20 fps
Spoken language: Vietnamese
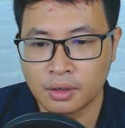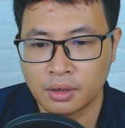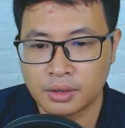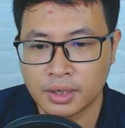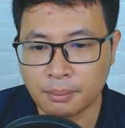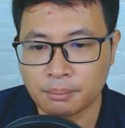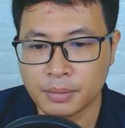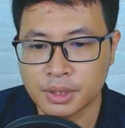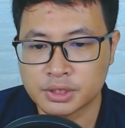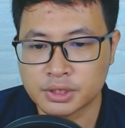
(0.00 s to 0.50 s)

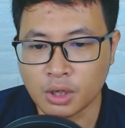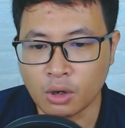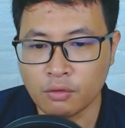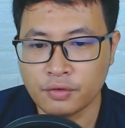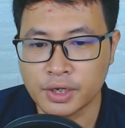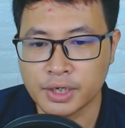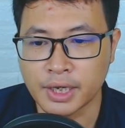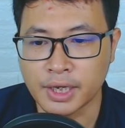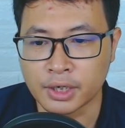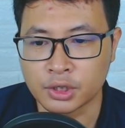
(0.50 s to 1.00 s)
56
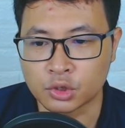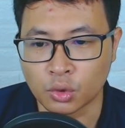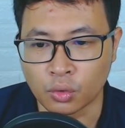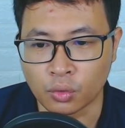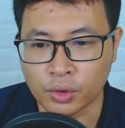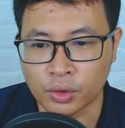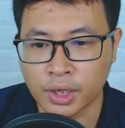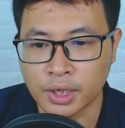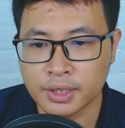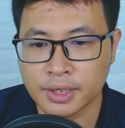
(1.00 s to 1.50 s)
vị điện
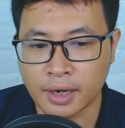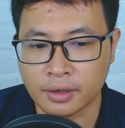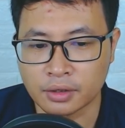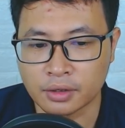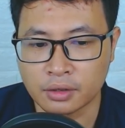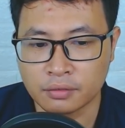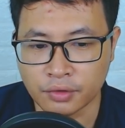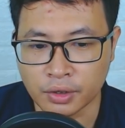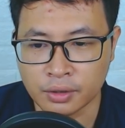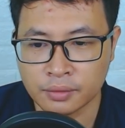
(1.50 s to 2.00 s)
chủ hiên ngang
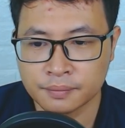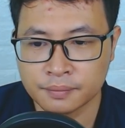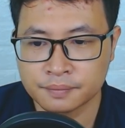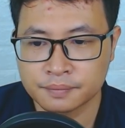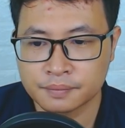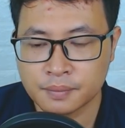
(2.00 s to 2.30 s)
đứng vững